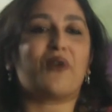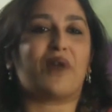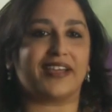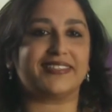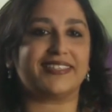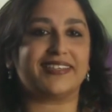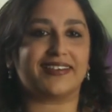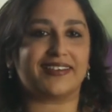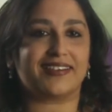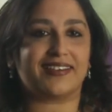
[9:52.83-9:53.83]
sapevamo
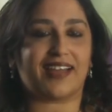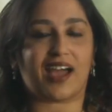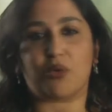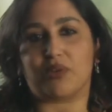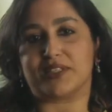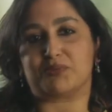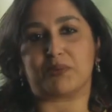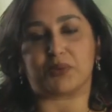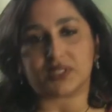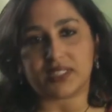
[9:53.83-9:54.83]
come sarebbe stata
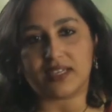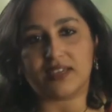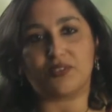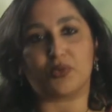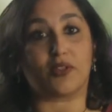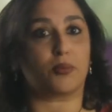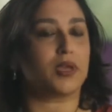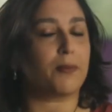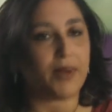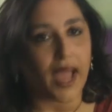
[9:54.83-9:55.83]
accolta questa decisione,